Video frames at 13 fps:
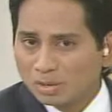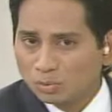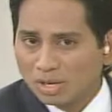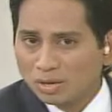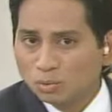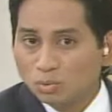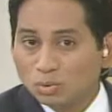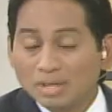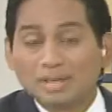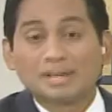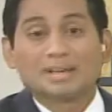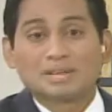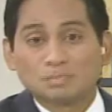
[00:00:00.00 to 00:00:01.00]
alguna duda,
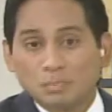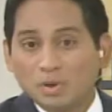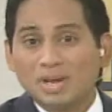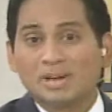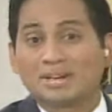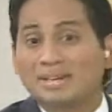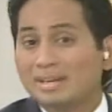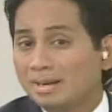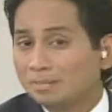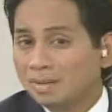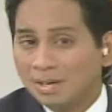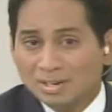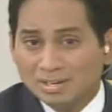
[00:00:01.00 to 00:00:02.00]
que les puedan,
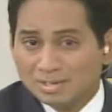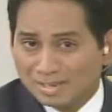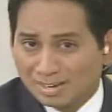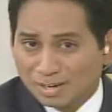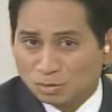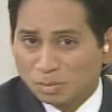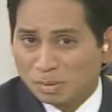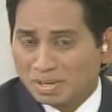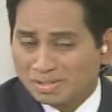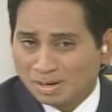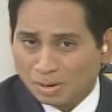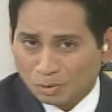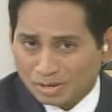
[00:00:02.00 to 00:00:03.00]
quieran tener su primer
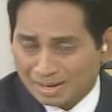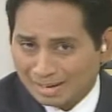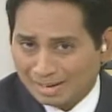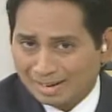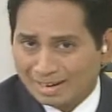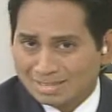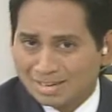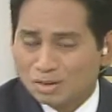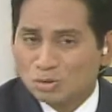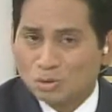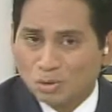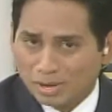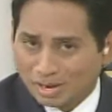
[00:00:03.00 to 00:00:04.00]
trabajo y quieran que les
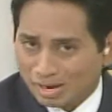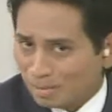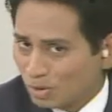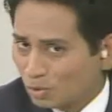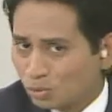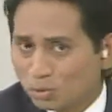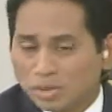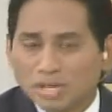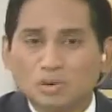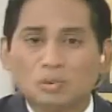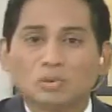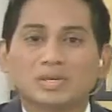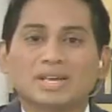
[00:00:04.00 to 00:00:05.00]
ayuden a armar un
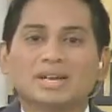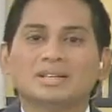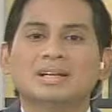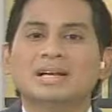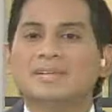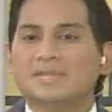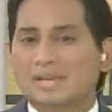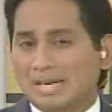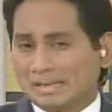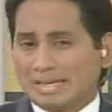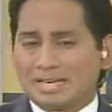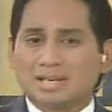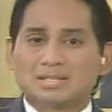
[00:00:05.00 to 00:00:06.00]
currículum, quieran tener
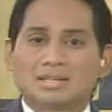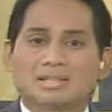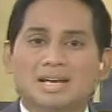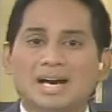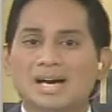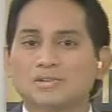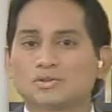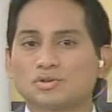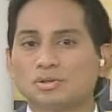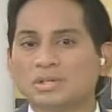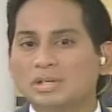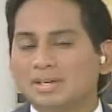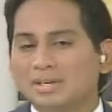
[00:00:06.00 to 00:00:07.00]
talleres de
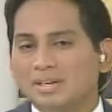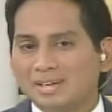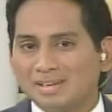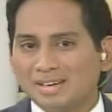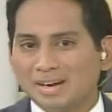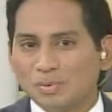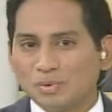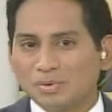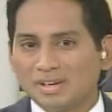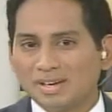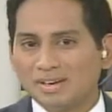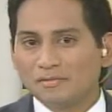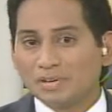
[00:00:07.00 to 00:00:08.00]
teatro, eh, digamos,
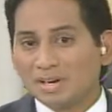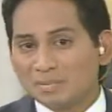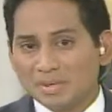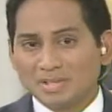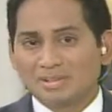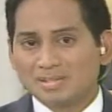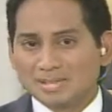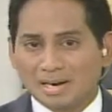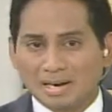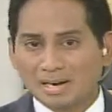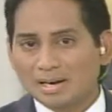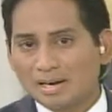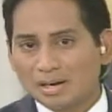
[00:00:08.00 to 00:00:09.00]
quieran finalmente estar
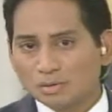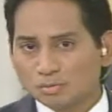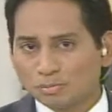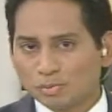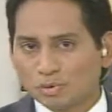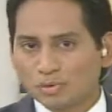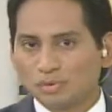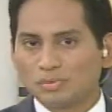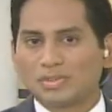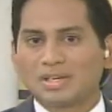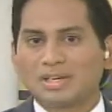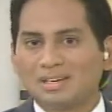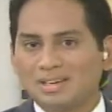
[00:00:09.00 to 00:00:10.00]
alejados un poco
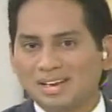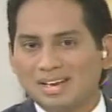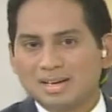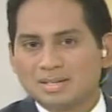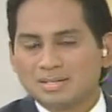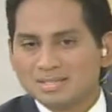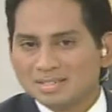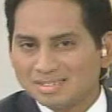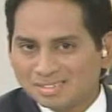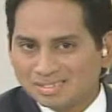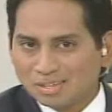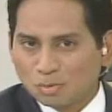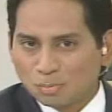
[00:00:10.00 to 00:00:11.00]
de, las,
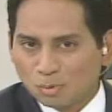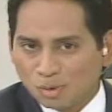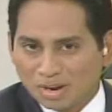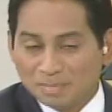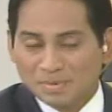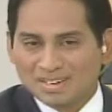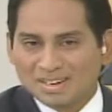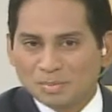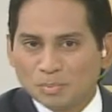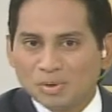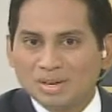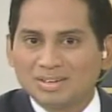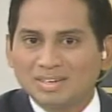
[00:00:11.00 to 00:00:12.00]
eh, de los problemas que
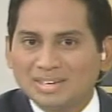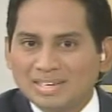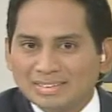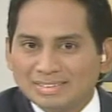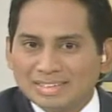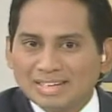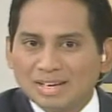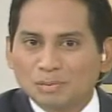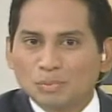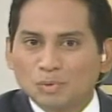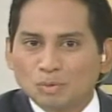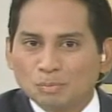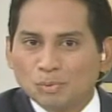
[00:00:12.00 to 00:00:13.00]
puedan tener
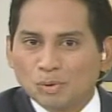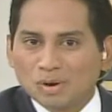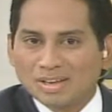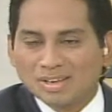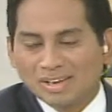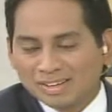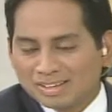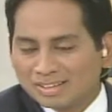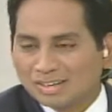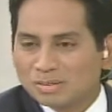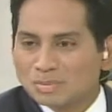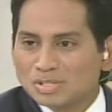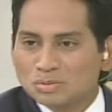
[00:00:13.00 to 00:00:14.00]
por, por la edad, que
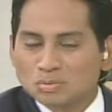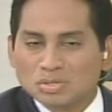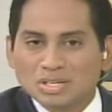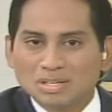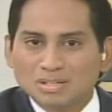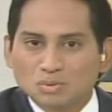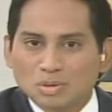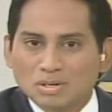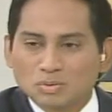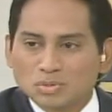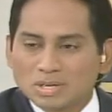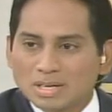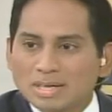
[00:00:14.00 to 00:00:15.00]
generalmente sucede, suele
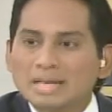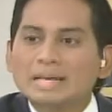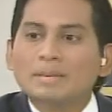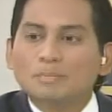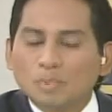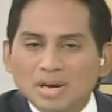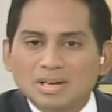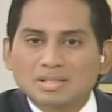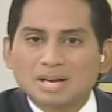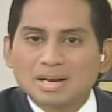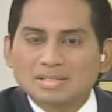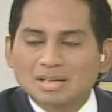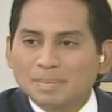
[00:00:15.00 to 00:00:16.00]
suceder, pueden
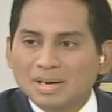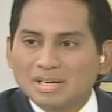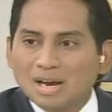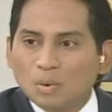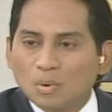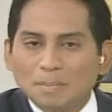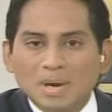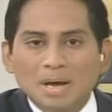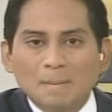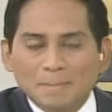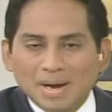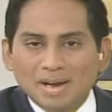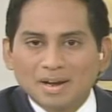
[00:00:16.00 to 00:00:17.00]
entrar a esta página web
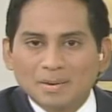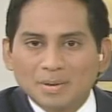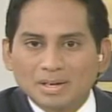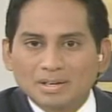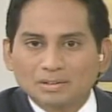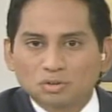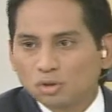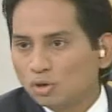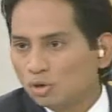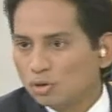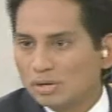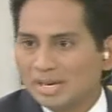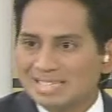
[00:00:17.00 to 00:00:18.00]
para ver todo
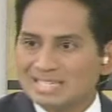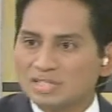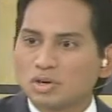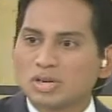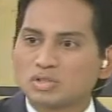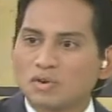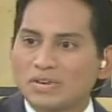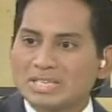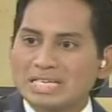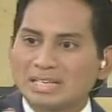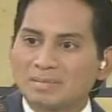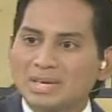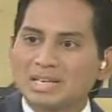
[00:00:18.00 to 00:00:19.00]
lo que CISOL les ofrece
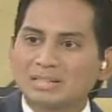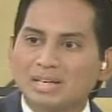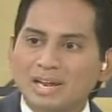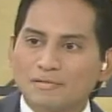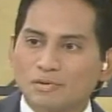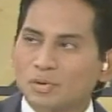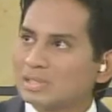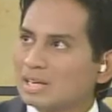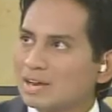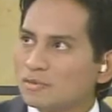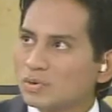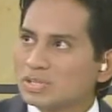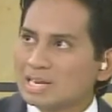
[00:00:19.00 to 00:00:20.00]
y también el teléfono. El
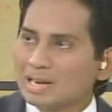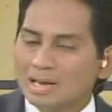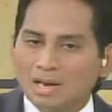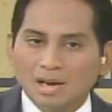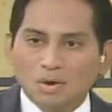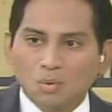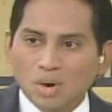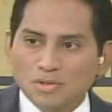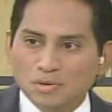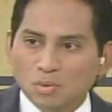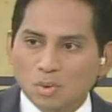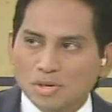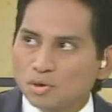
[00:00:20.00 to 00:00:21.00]
teléfono es el
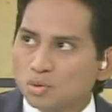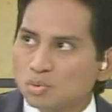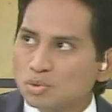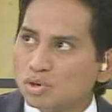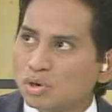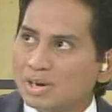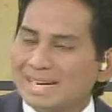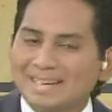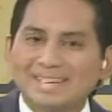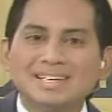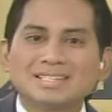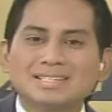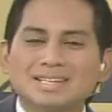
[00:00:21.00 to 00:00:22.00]

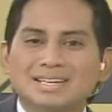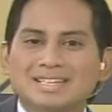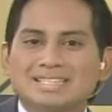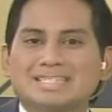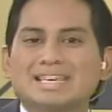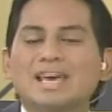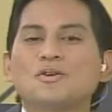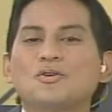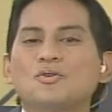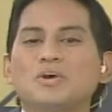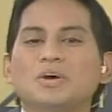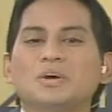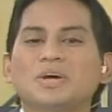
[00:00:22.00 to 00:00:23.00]

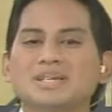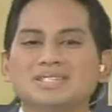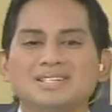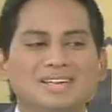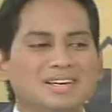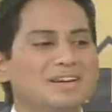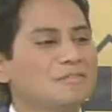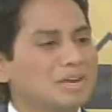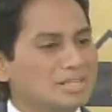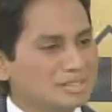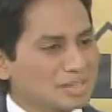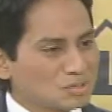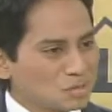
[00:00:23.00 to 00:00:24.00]
441-1509. Así que
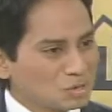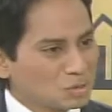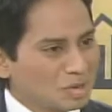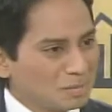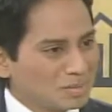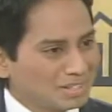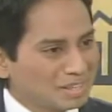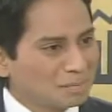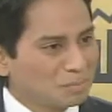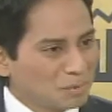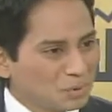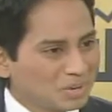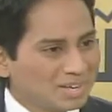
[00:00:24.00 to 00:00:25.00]
felicitaciones nuevamente
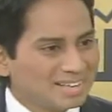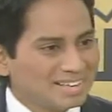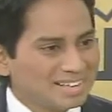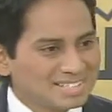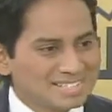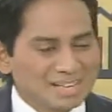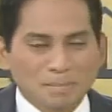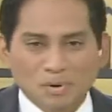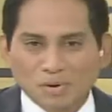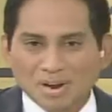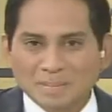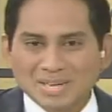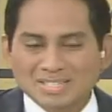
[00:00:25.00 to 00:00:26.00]
por este
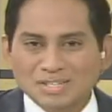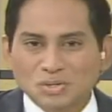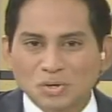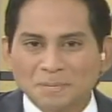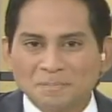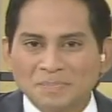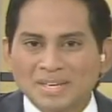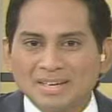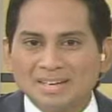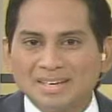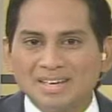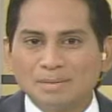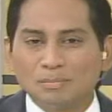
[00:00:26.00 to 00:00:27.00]
programa CISOL
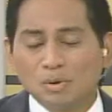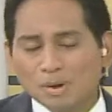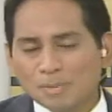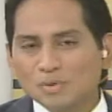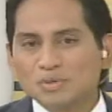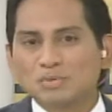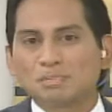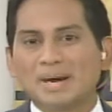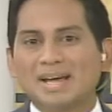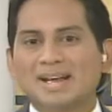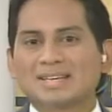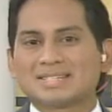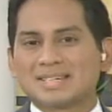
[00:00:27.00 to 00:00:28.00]
y volvemos
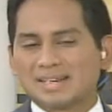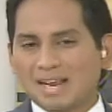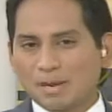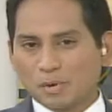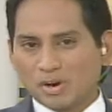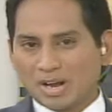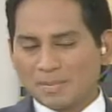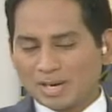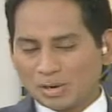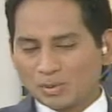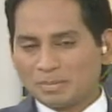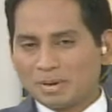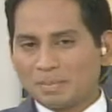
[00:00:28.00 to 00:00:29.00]
para cerrar el programa en la
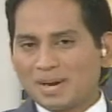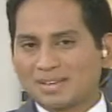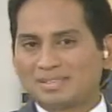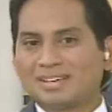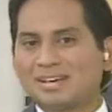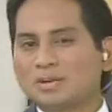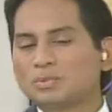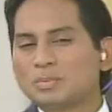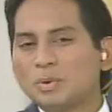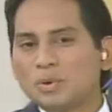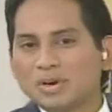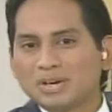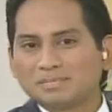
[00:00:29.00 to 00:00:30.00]
última parte, en el último
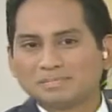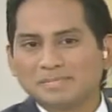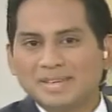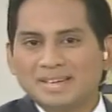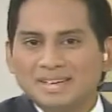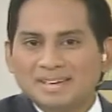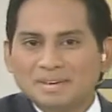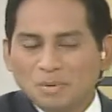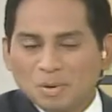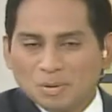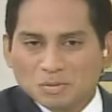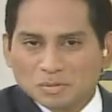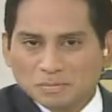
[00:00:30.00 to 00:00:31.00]
bloque.
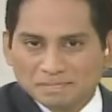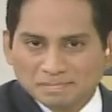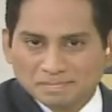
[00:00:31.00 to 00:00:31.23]
Volvemos.